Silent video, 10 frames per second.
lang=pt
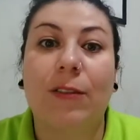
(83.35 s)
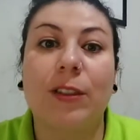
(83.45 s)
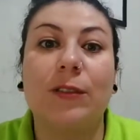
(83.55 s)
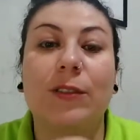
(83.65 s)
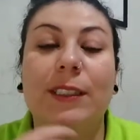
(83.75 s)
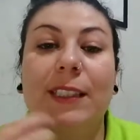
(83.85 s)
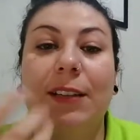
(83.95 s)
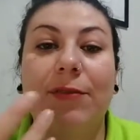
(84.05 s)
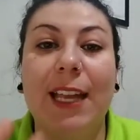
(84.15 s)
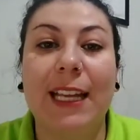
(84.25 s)
quando
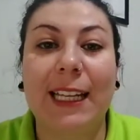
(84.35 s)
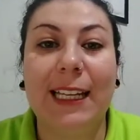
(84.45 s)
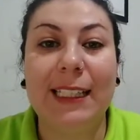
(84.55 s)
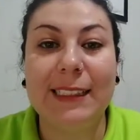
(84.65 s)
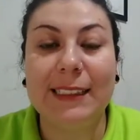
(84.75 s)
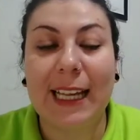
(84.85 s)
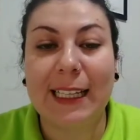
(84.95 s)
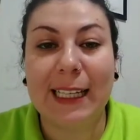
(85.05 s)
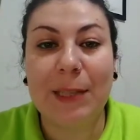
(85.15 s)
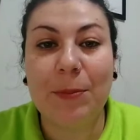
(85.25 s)
você vê aqueles,
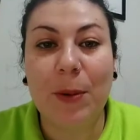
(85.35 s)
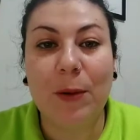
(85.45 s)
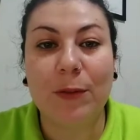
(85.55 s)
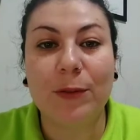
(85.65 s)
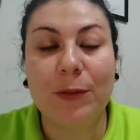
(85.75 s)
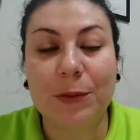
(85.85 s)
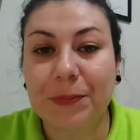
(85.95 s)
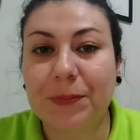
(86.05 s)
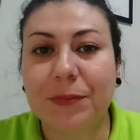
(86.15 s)
aquele povo